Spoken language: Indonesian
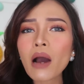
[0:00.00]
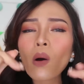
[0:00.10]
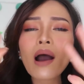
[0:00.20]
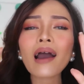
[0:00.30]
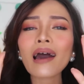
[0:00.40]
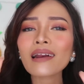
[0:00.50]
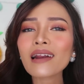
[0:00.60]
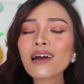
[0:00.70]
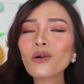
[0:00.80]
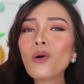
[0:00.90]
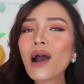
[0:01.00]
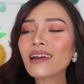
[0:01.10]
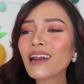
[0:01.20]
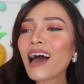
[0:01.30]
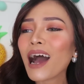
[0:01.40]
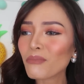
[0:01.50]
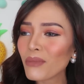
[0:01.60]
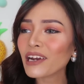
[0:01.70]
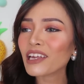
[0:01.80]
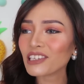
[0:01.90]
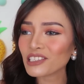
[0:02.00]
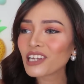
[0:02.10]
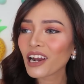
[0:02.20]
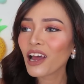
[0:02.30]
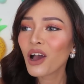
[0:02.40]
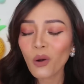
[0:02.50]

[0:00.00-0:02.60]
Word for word: bawah karena gue adalah hamba netizen